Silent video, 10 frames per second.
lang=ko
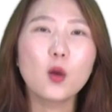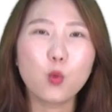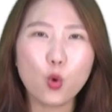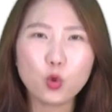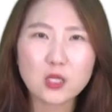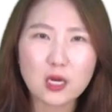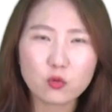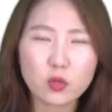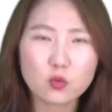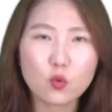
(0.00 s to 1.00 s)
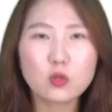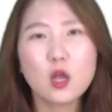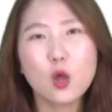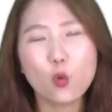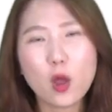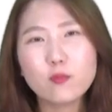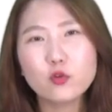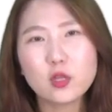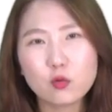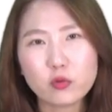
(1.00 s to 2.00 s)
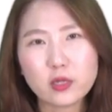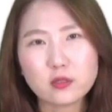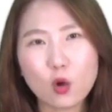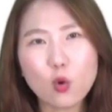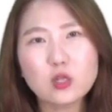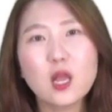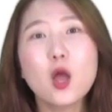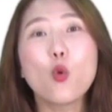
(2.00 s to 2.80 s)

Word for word: 보호자를 위해서 혹은 외부인을 위해서 혹은